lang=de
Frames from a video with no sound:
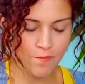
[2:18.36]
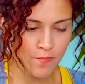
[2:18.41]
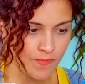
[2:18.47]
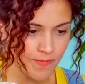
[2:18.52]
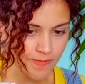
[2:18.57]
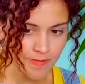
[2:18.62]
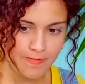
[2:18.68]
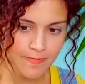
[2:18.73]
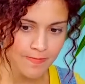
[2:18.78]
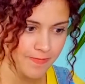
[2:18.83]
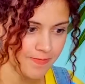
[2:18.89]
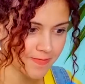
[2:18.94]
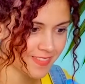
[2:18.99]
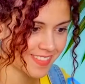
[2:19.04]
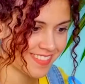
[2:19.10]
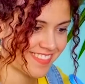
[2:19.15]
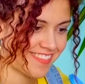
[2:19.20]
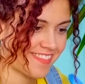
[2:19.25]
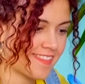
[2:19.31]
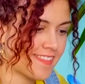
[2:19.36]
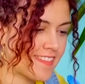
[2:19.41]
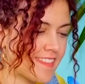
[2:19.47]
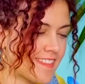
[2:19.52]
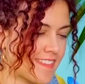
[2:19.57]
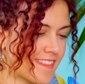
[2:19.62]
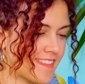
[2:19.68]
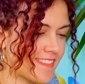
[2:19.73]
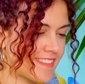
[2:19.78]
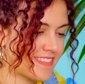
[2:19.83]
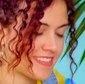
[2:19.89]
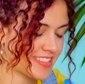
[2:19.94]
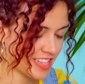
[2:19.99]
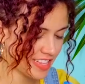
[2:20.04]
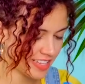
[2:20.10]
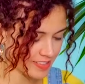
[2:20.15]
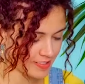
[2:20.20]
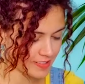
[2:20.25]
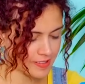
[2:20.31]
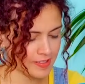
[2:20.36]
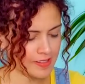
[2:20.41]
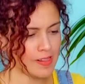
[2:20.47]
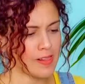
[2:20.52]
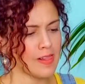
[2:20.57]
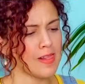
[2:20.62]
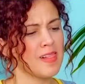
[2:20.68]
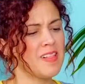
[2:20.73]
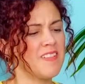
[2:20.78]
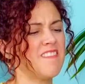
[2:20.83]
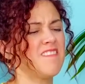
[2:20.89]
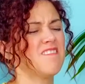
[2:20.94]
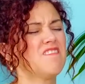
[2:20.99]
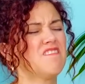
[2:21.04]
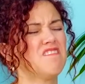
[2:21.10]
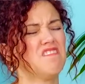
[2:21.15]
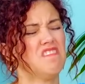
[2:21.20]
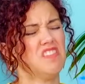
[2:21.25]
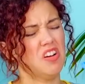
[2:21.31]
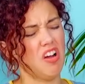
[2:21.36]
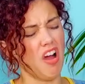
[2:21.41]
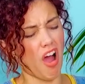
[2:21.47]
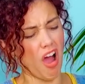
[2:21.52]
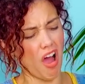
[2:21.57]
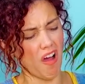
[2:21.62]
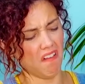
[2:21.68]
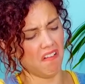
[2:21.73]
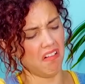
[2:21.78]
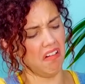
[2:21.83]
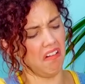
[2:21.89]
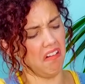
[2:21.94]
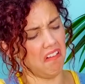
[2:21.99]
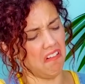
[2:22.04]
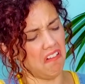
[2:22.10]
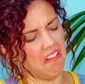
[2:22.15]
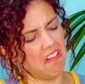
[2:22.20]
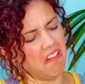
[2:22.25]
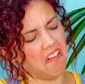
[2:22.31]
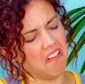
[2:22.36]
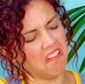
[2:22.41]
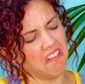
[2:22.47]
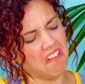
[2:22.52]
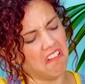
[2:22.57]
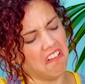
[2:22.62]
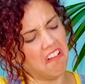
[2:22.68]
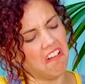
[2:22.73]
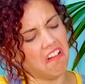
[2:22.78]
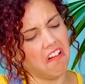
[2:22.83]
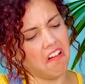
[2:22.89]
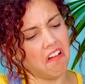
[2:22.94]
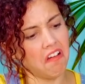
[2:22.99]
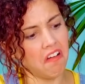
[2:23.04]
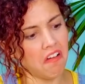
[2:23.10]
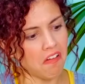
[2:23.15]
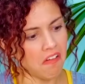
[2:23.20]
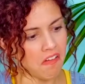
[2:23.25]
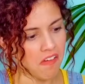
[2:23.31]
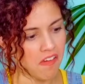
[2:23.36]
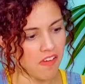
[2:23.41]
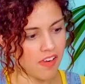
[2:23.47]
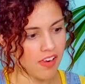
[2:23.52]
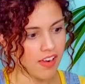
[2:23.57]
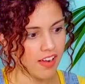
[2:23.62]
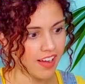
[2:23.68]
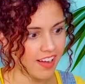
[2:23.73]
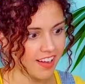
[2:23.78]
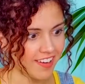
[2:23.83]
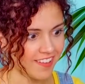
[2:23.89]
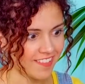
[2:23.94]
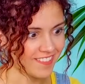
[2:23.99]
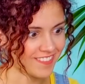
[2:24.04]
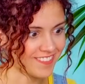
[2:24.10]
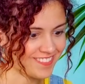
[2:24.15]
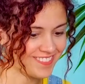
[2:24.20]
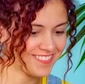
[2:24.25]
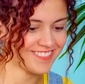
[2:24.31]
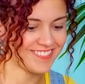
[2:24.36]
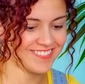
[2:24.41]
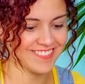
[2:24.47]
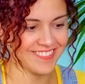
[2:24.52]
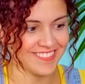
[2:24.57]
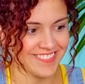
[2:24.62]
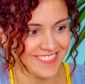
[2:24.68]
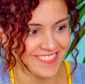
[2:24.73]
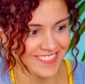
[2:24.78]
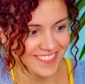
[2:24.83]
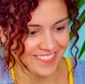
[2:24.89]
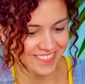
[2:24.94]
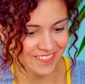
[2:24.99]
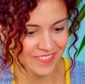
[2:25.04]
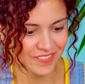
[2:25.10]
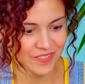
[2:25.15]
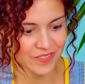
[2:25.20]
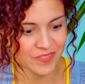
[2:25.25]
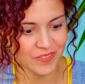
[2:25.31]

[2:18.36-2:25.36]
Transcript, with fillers: also der Joghurt kommt hierhin und diese riesige Flasche Wasser dorthin. Hm, das sollte eigentlich funktionieren.